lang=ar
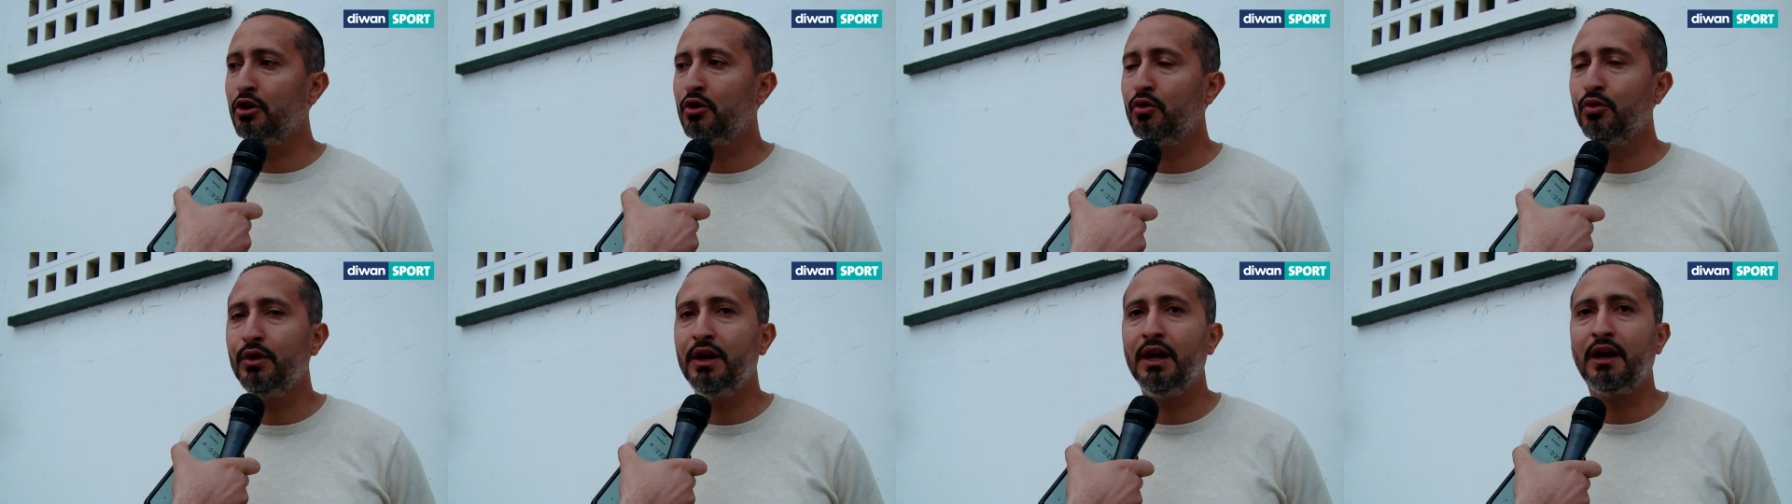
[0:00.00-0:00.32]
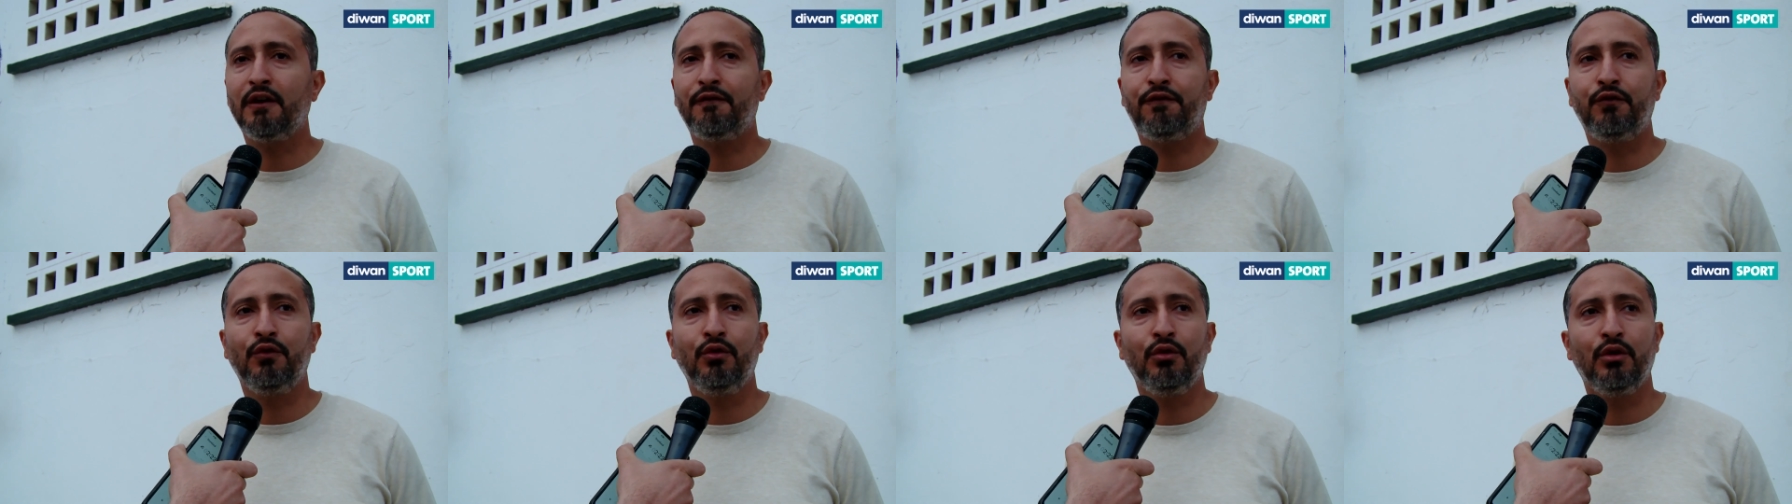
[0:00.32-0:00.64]

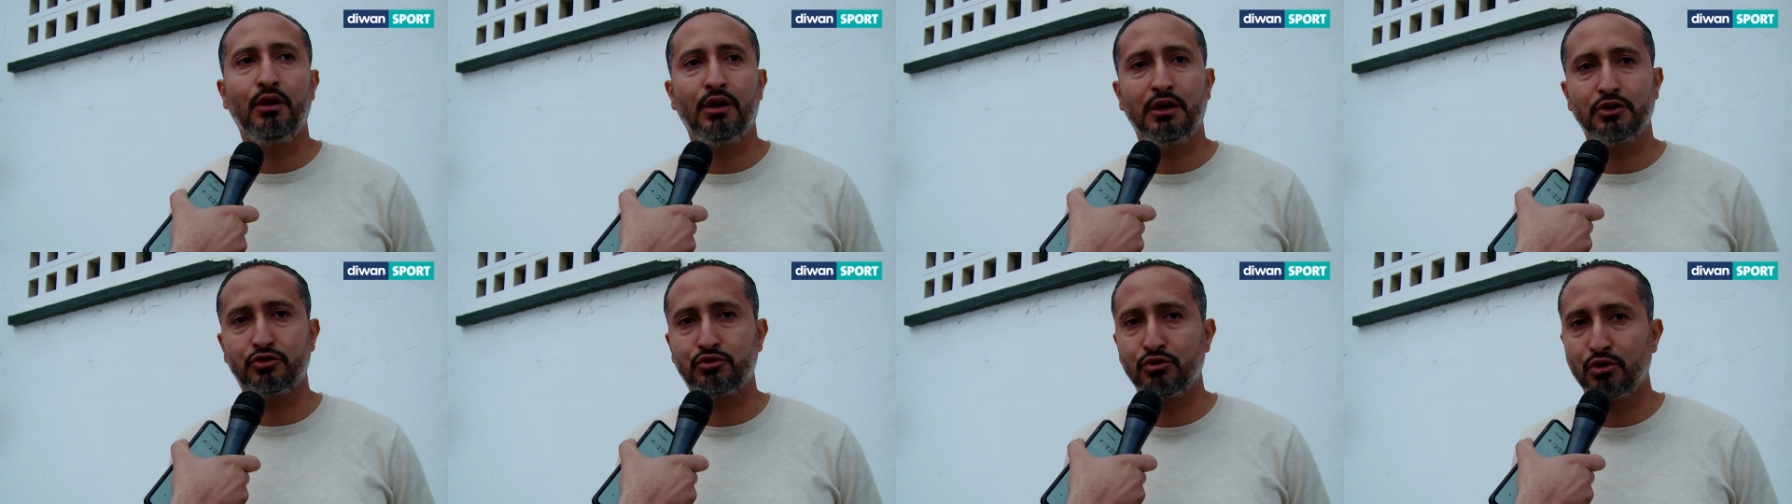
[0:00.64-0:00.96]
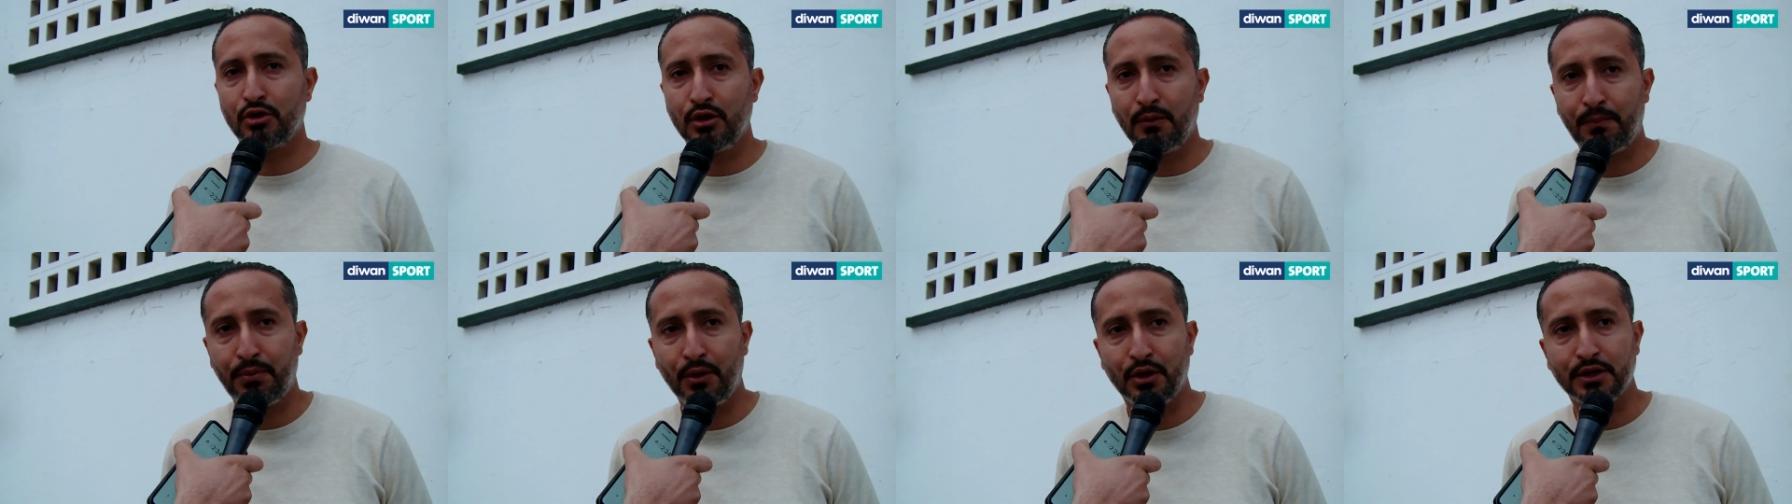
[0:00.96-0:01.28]
ونقفوا
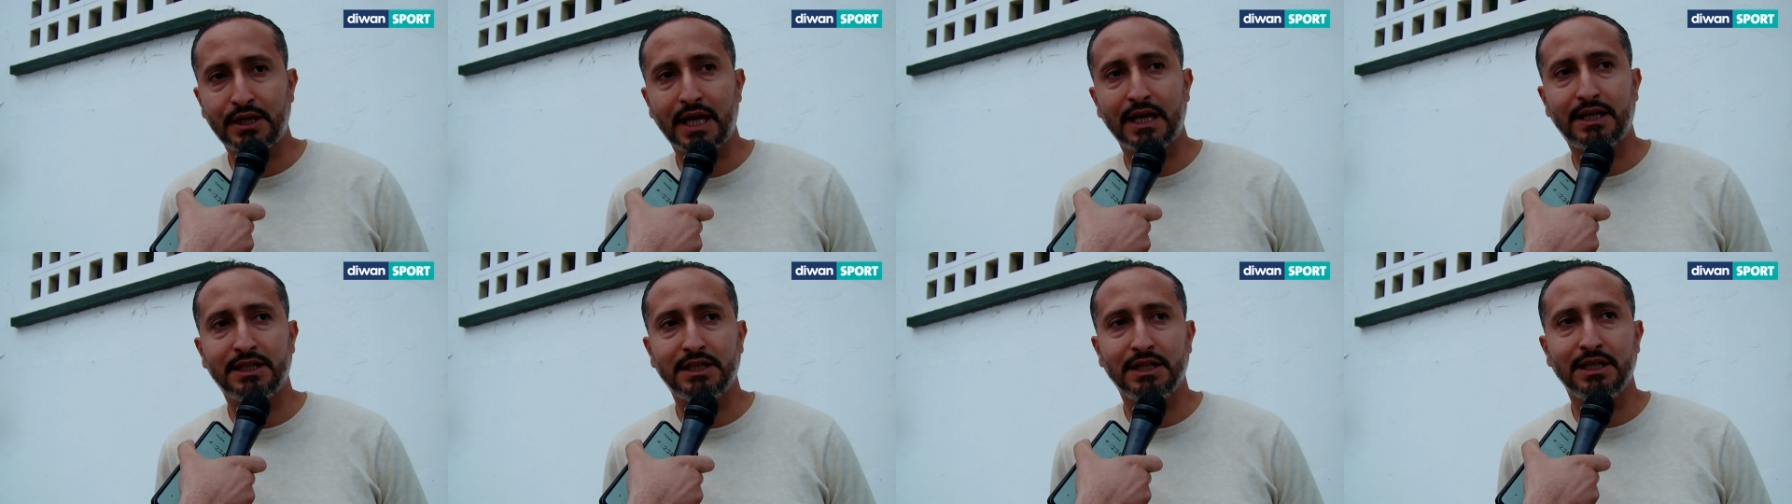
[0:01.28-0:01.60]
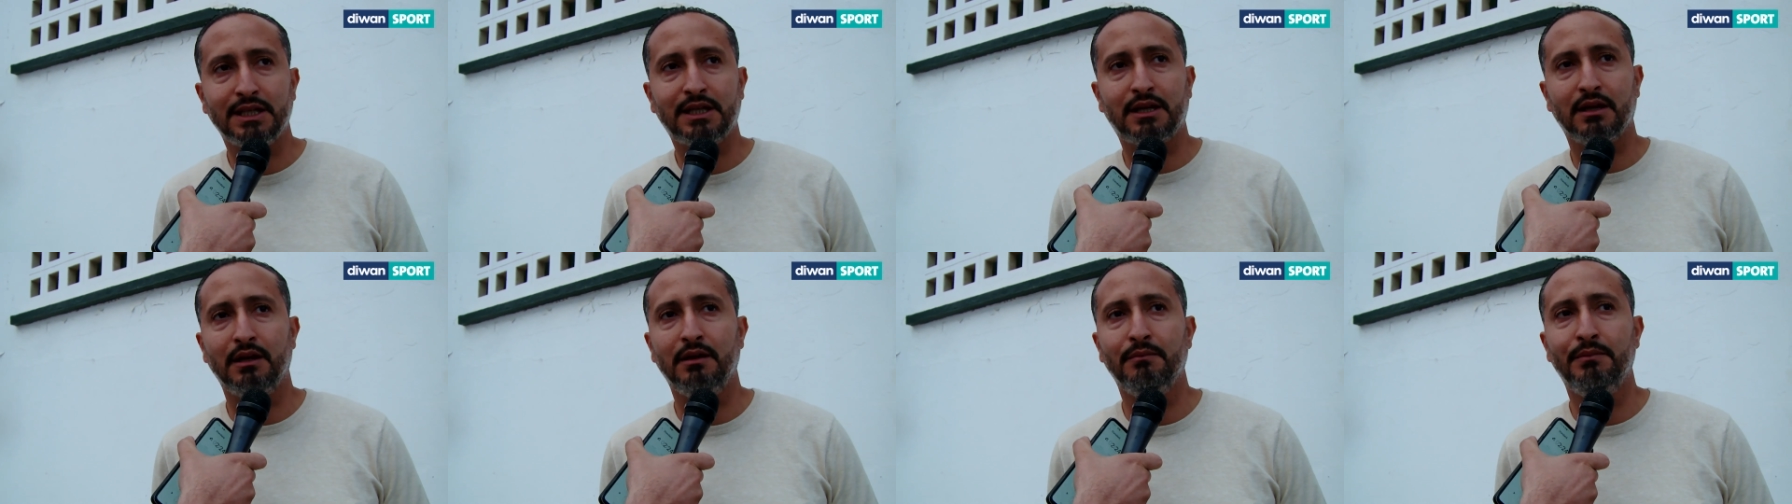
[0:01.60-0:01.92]
سور لو بلون
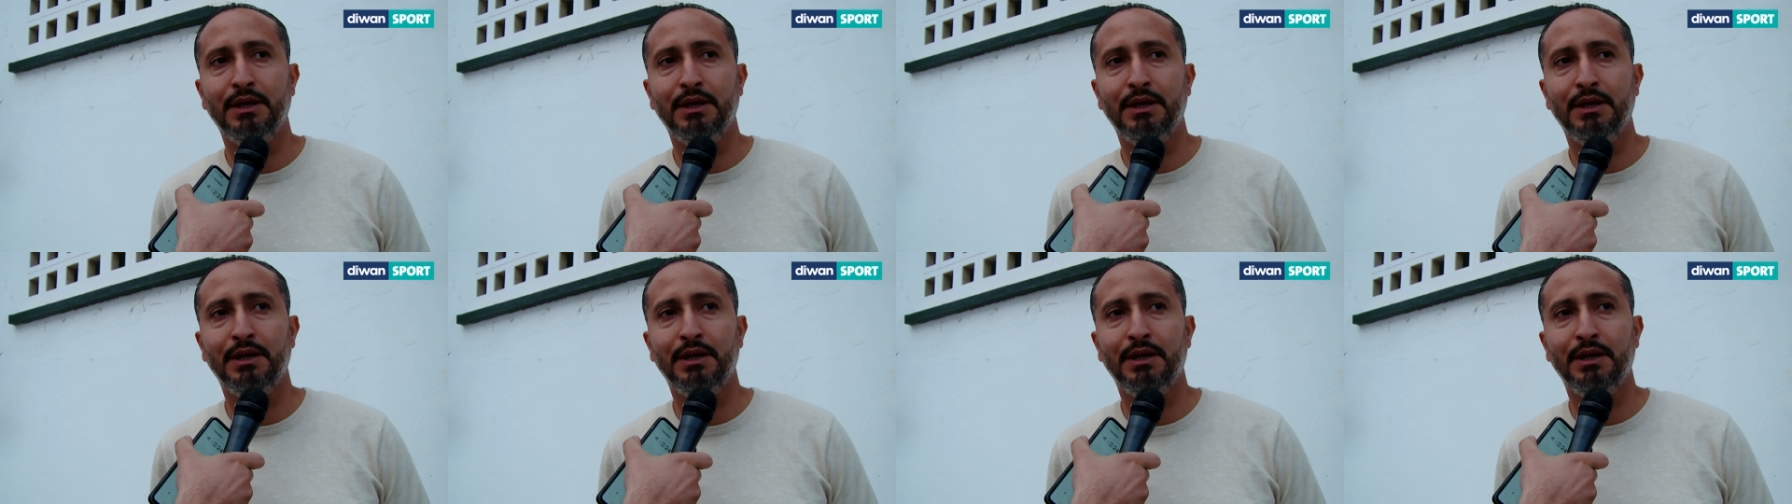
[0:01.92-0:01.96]
تكتيك